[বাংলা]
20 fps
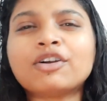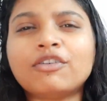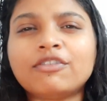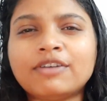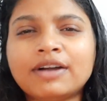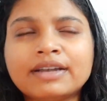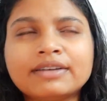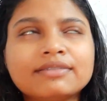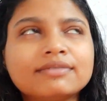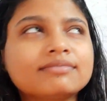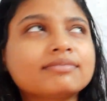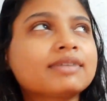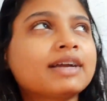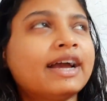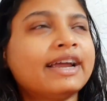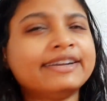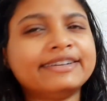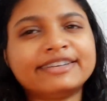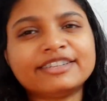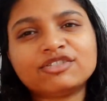রিকভার
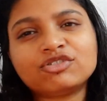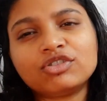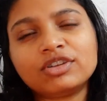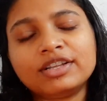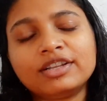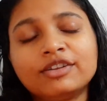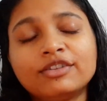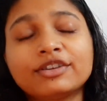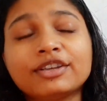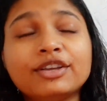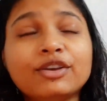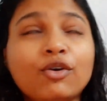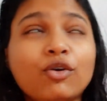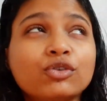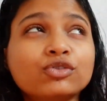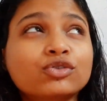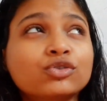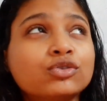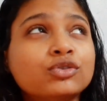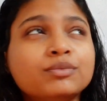কারেন্টটা চলে এলো কি
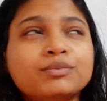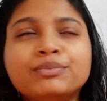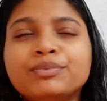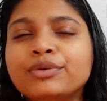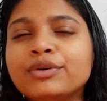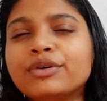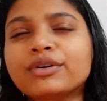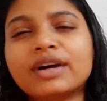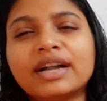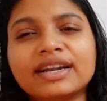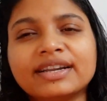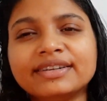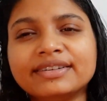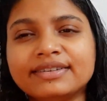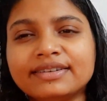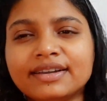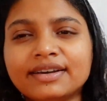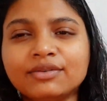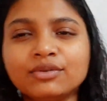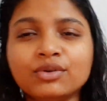অসভ্য
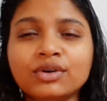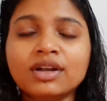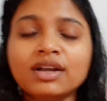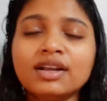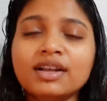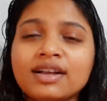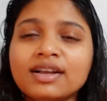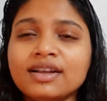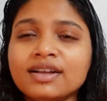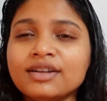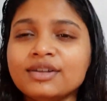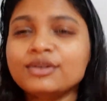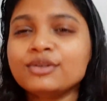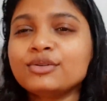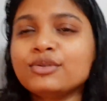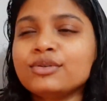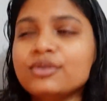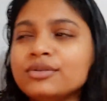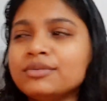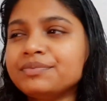কারেন্টটাও
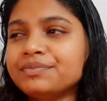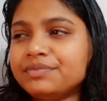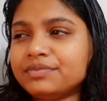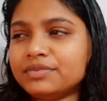তো